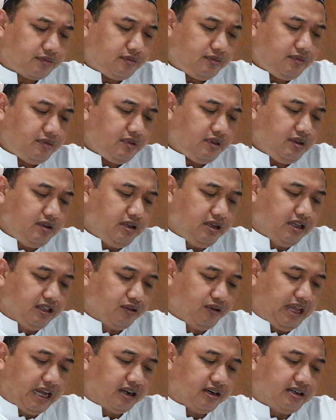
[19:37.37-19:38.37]
Itu
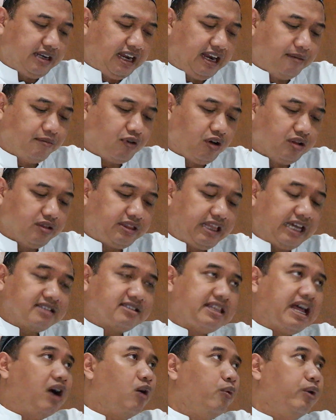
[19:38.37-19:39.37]
yang dalam konteks
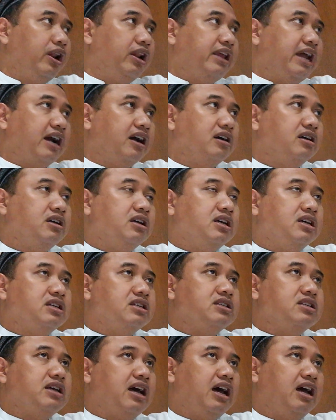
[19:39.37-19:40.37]
takwil yang
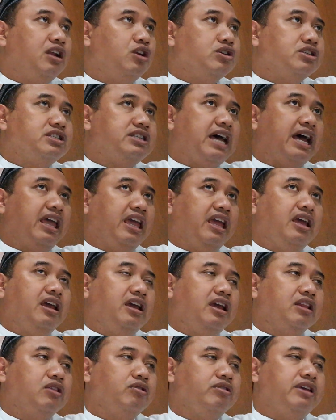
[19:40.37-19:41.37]
ahlu zai
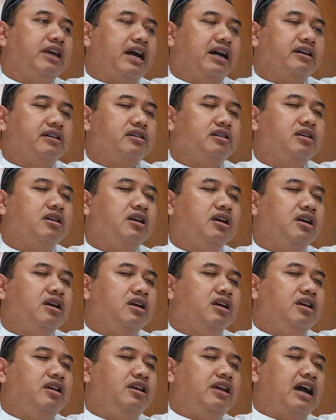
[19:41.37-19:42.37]
itu yang
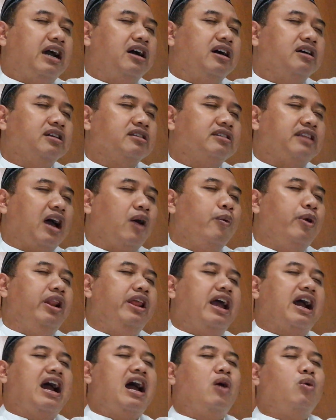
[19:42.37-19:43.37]
yang takwil yang
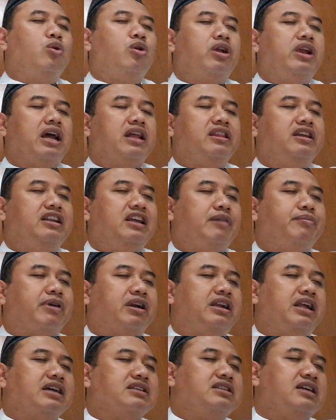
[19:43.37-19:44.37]
ngawur yang tidak
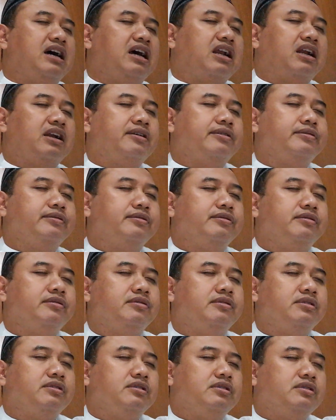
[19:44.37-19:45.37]
berdasar
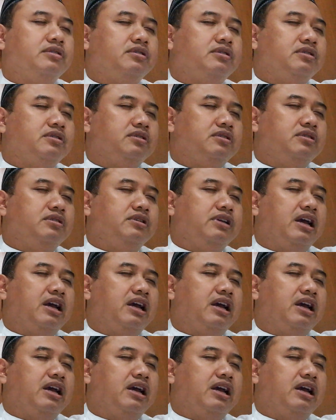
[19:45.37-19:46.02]
ya